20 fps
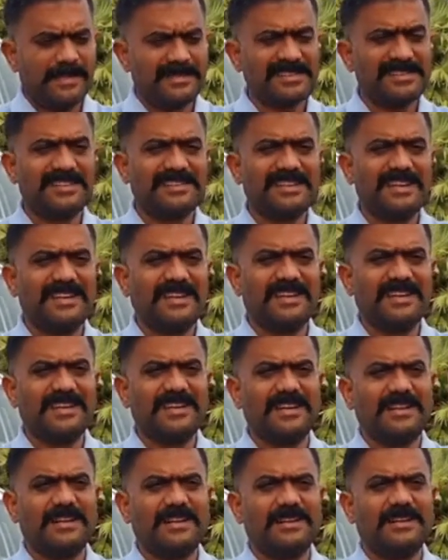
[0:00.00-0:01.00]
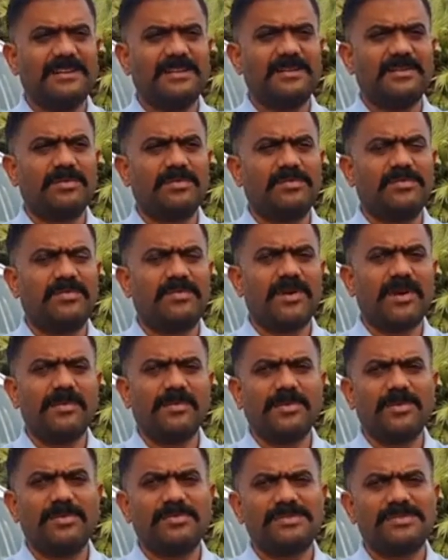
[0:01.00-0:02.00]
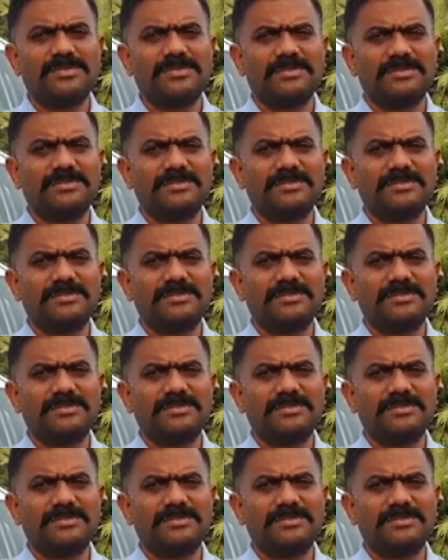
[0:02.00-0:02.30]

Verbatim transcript: అసలు నా ఫామ్ హౌస్